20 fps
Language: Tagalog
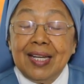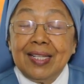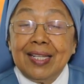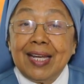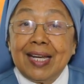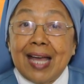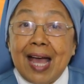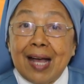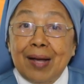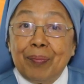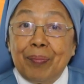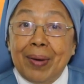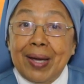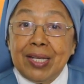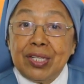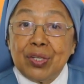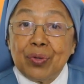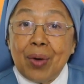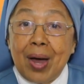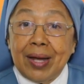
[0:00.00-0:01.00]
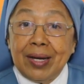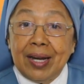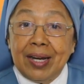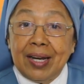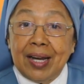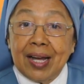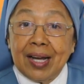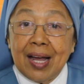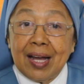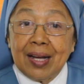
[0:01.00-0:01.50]
ti
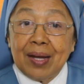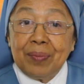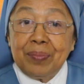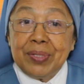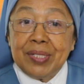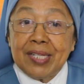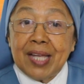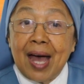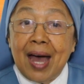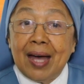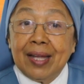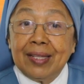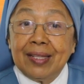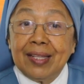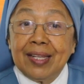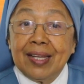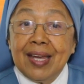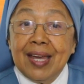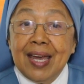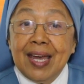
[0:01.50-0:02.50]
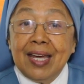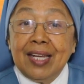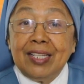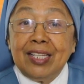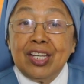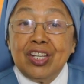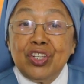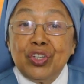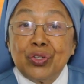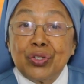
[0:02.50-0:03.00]
kaagpaiswanan nakakabsat,
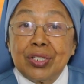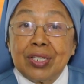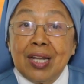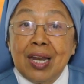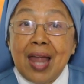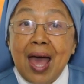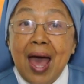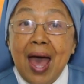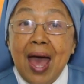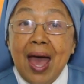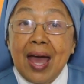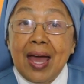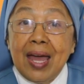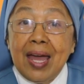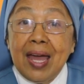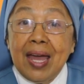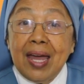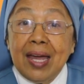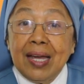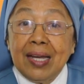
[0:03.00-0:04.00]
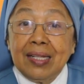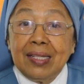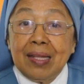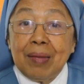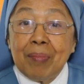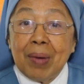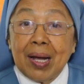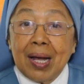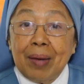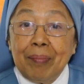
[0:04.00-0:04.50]
ti Diyos laeng,
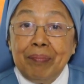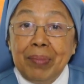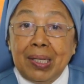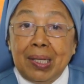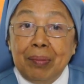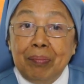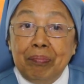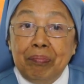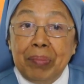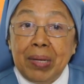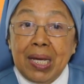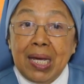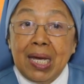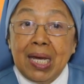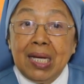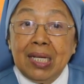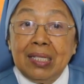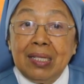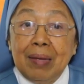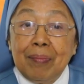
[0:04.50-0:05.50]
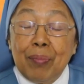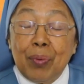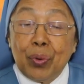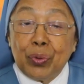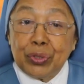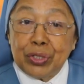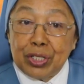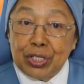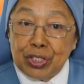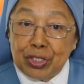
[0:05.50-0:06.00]
ti makabigbig, ti
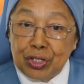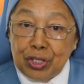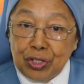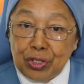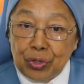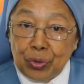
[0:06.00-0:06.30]
boses ni